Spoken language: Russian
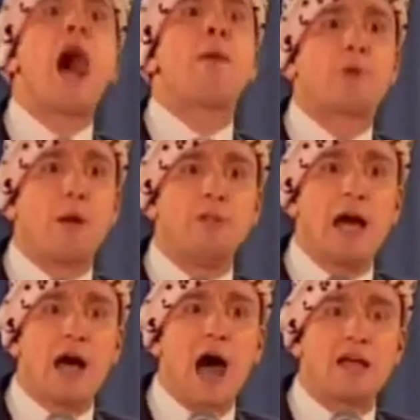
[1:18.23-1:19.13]
шапка
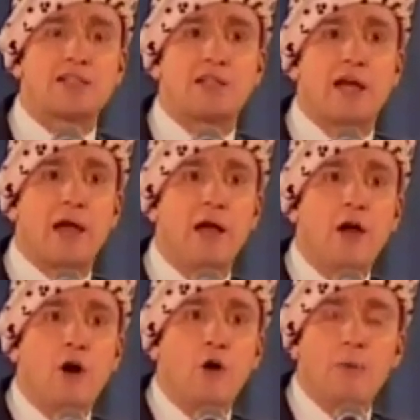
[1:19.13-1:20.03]
блохастая.
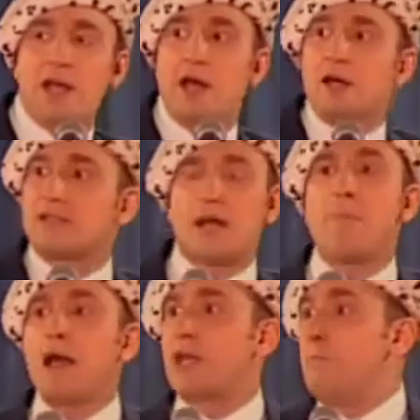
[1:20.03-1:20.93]
У моей
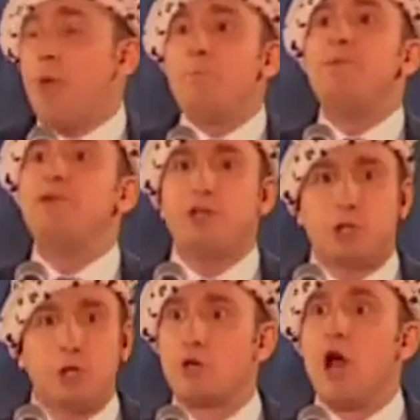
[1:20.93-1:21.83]
собаки
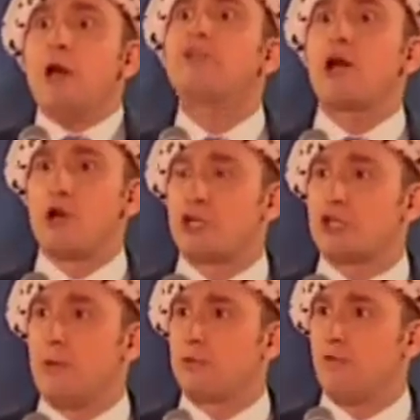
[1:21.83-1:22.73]
педикюр
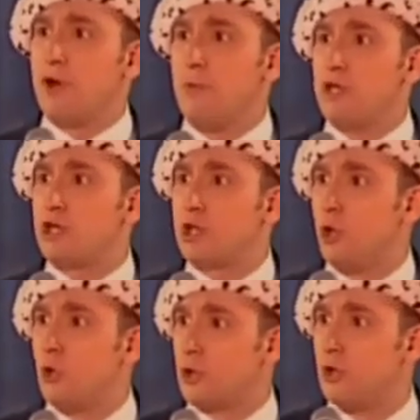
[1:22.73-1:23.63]
дороже, чем твой
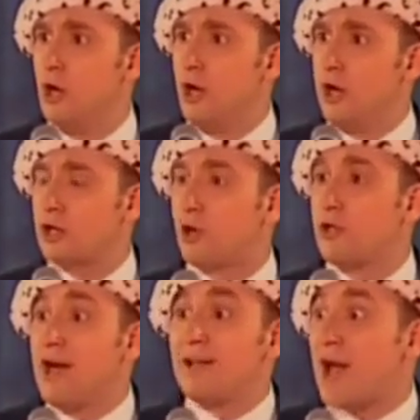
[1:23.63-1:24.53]
маникюр.
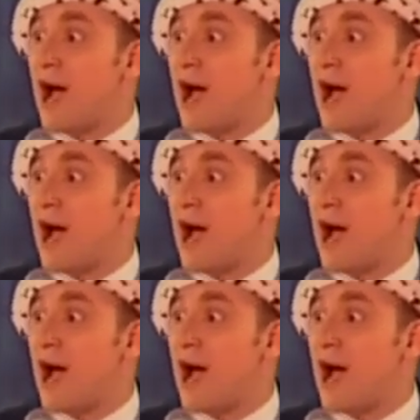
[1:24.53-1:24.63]
Потом